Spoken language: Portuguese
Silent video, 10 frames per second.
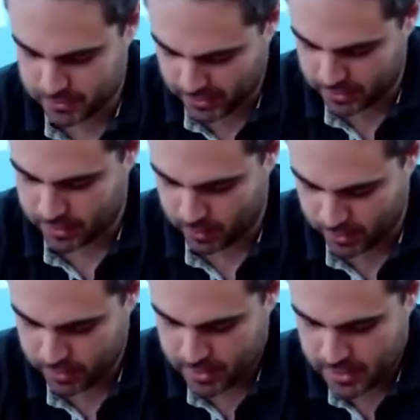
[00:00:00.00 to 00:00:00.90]
mas o Caio
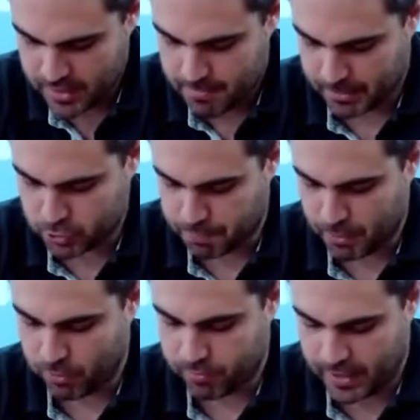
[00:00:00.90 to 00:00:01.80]
Tenório passou
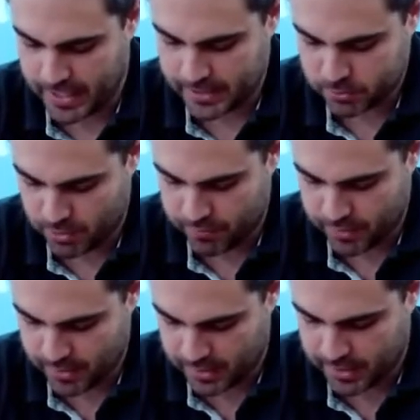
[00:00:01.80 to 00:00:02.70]
pelo Vasco,
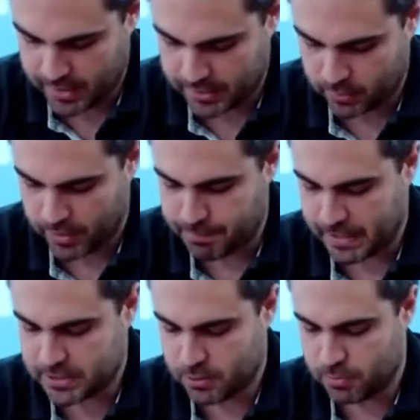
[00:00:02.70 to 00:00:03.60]
enfim, ele tem categoria
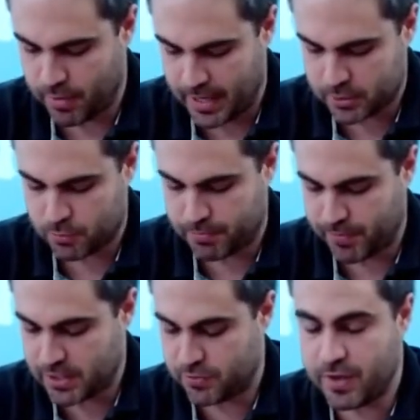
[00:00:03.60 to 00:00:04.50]
base do Vasco,
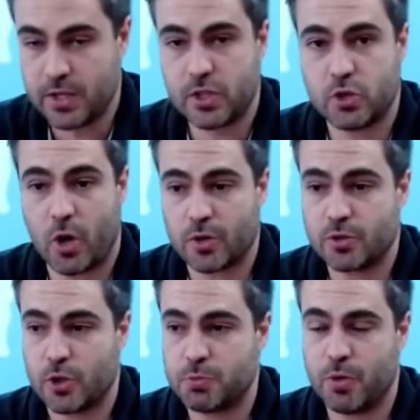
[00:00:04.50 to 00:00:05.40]
fez 20 jogos
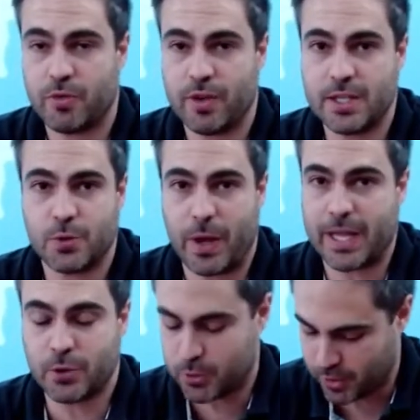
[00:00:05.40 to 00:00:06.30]
em 2020. Não é
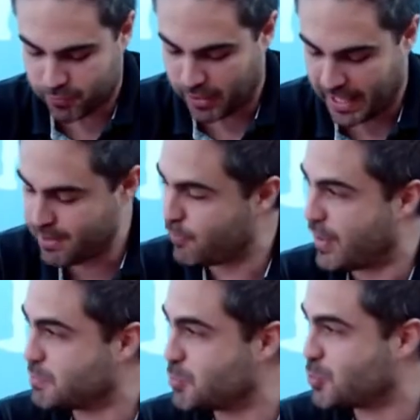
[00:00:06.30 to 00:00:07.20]
aquele jogador que foi lá e não
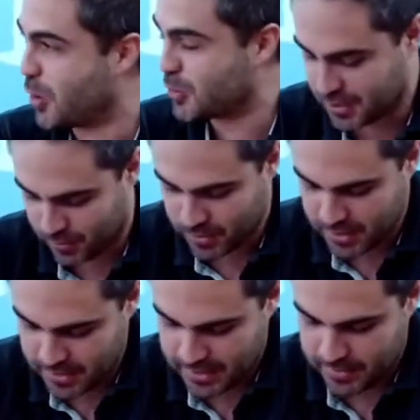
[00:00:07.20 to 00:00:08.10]
fez muitos jogos, não.
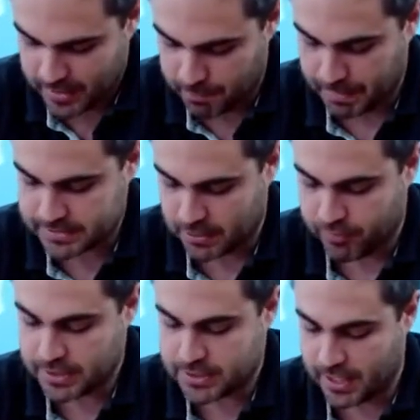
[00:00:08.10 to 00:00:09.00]
Ano passado
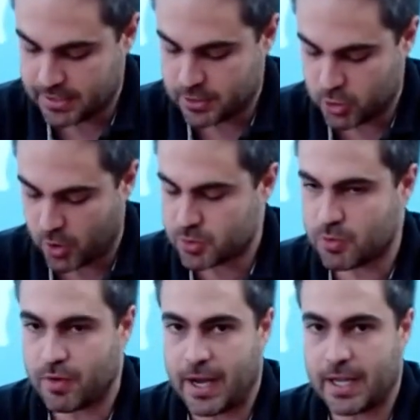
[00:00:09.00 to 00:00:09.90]
fez 13 jogos
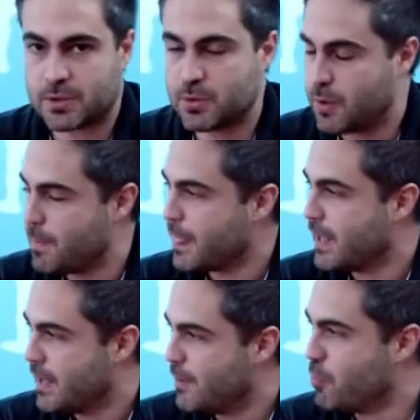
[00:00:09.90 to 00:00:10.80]
no Vasco.
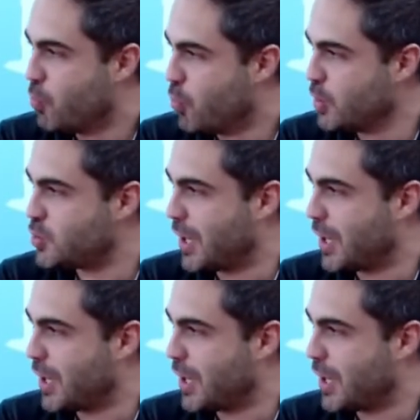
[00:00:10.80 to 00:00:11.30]
Muitos